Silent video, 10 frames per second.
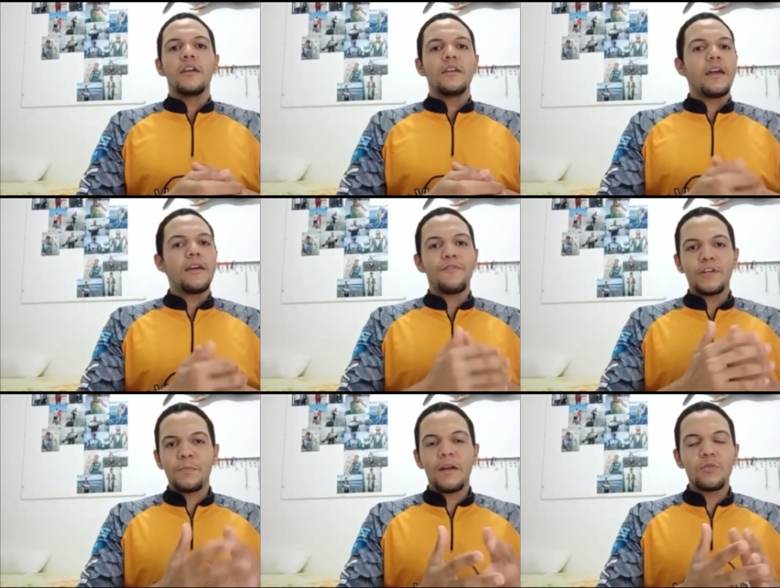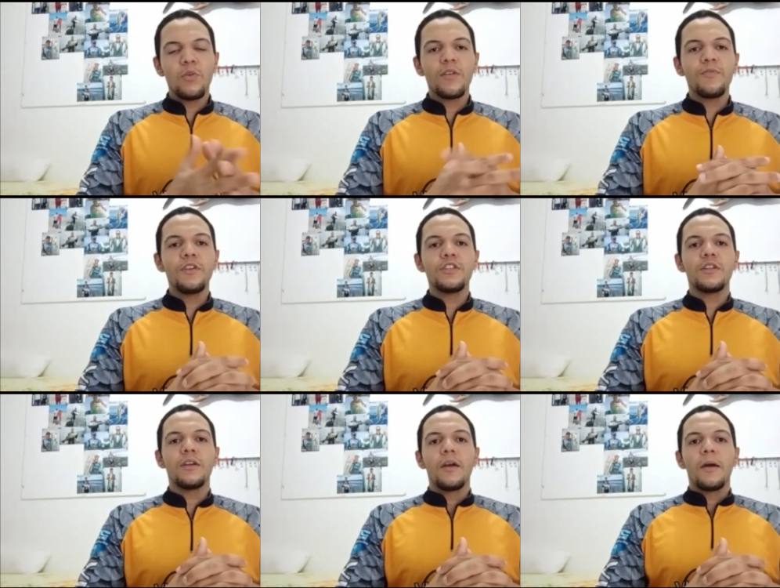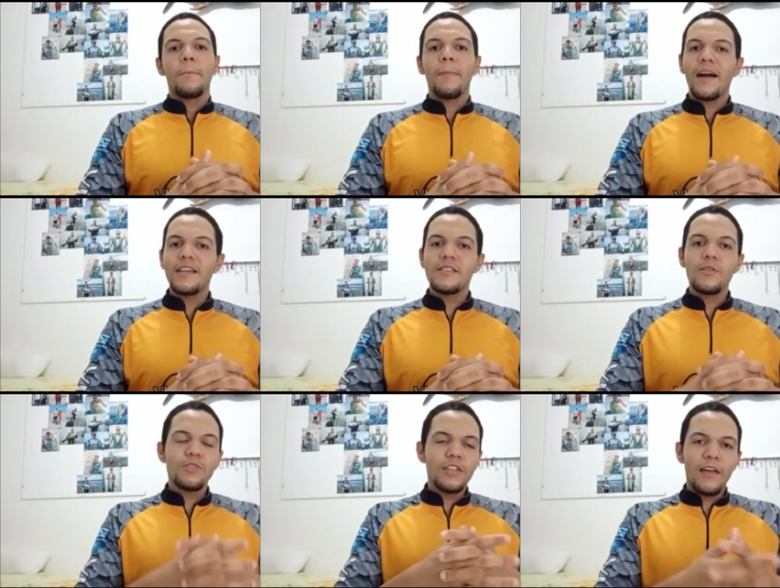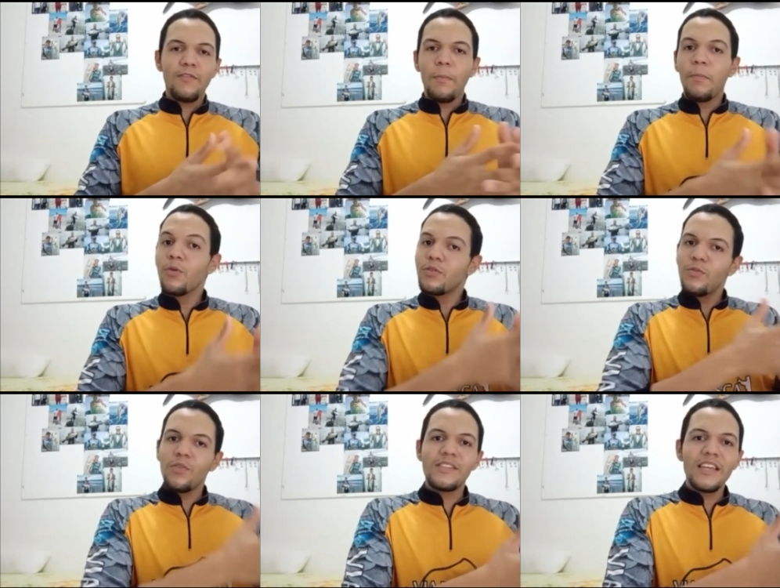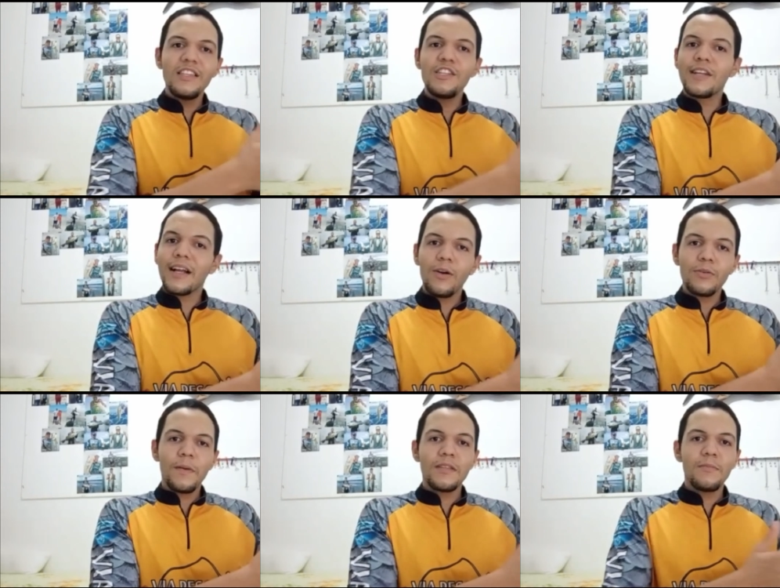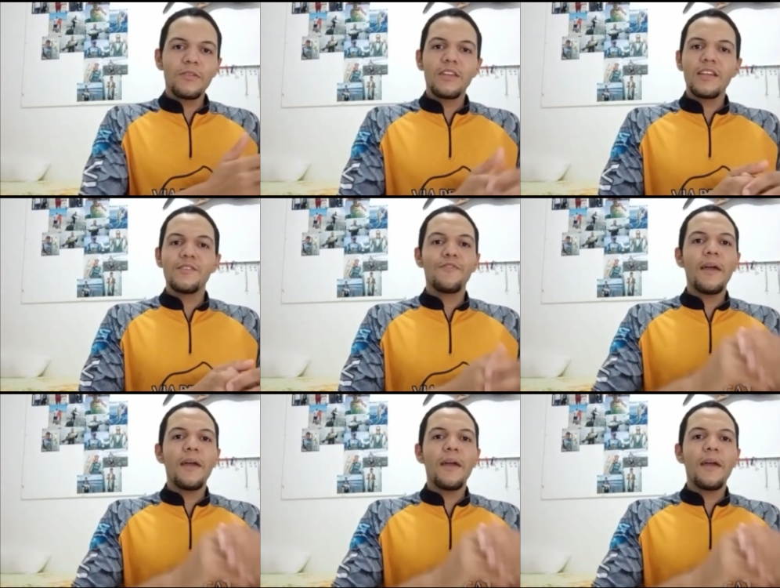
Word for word: é, faz parte do rockfishing mas não te leva ao ponto de você ir descalço para cima do Recife.